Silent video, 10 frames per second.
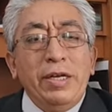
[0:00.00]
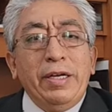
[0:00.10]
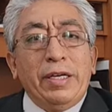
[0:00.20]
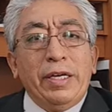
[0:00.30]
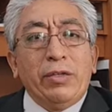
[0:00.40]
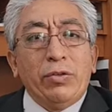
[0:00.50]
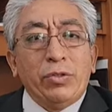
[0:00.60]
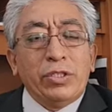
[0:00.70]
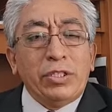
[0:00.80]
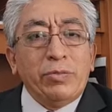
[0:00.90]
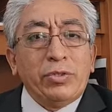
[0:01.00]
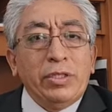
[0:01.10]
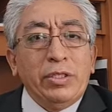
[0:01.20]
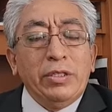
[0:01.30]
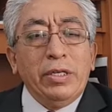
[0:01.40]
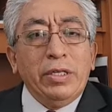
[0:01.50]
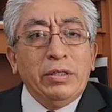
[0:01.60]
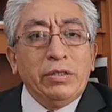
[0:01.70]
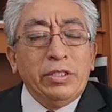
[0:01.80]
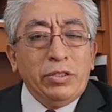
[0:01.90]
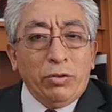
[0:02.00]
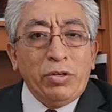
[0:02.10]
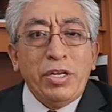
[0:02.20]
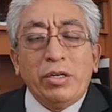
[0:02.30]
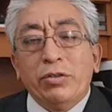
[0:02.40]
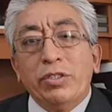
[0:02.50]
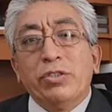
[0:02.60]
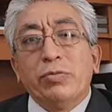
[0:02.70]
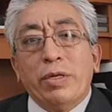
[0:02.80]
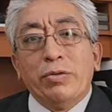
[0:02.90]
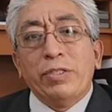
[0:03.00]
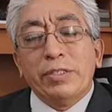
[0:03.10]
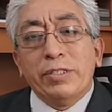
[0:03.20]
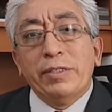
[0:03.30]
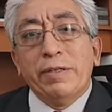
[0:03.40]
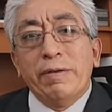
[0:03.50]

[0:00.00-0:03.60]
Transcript: en que todos estemos en, en sincronía con esos valores.